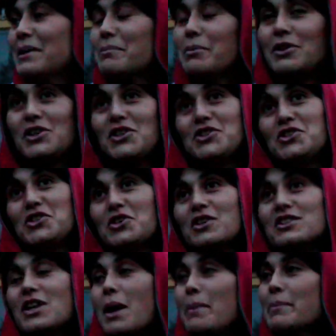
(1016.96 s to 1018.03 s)
Подожди,
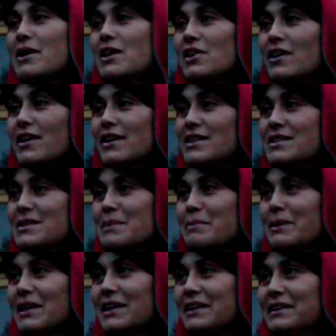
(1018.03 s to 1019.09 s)
Кать, а про лайки
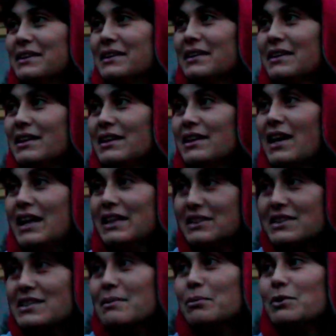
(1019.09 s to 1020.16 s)
забыли. Они
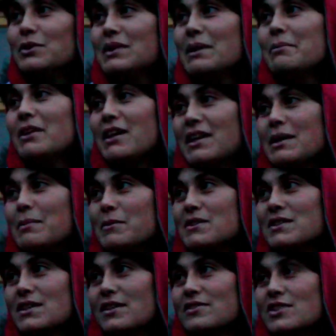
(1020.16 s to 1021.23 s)
забудут нам лайки
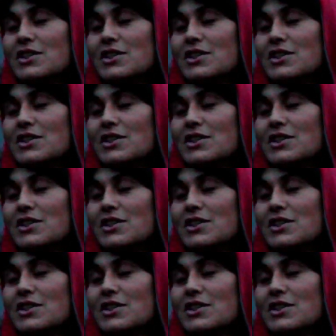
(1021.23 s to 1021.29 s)
поставить.